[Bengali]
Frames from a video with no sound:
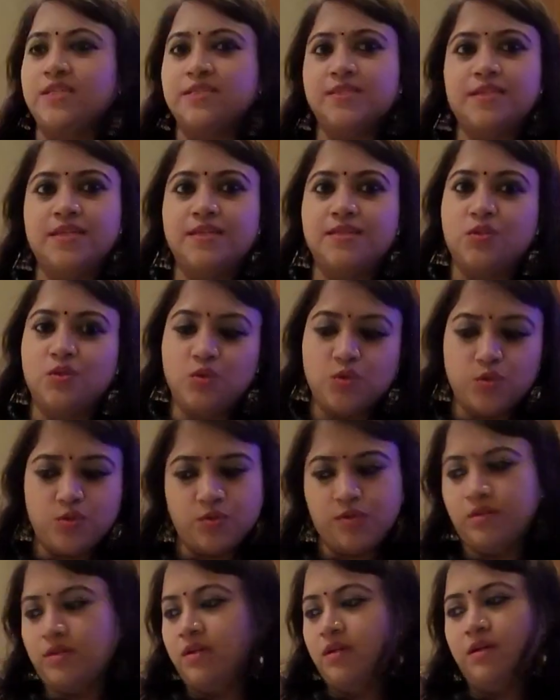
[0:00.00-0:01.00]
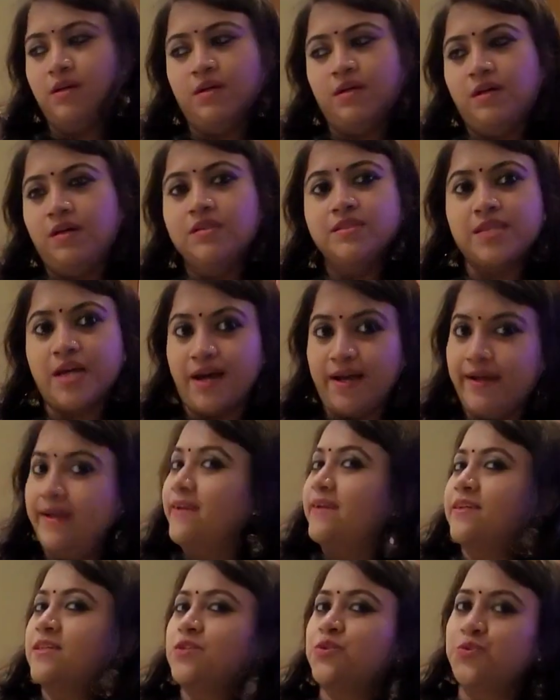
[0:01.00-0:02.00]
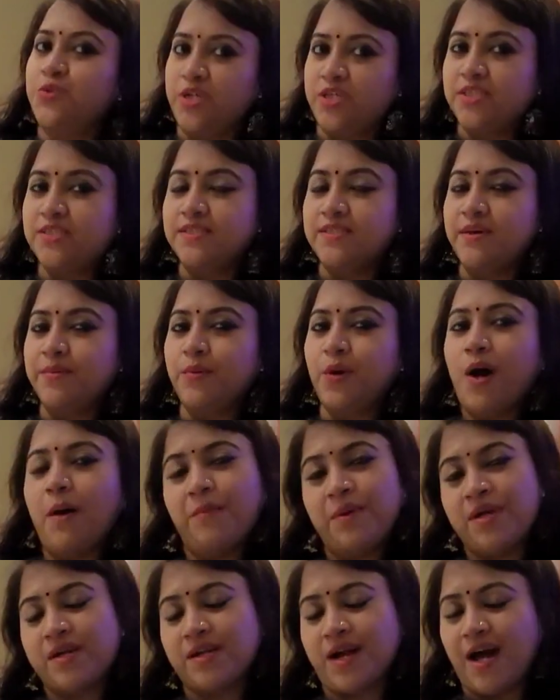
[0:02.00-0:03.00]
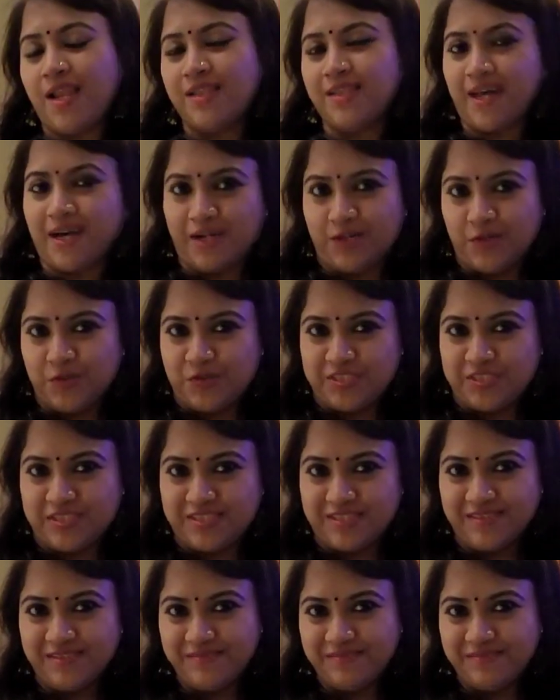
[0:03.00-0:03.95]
আজকে তো টায়ার্ড একটু রেস্ট নেবো আবার কাল দেখা হচ্ছে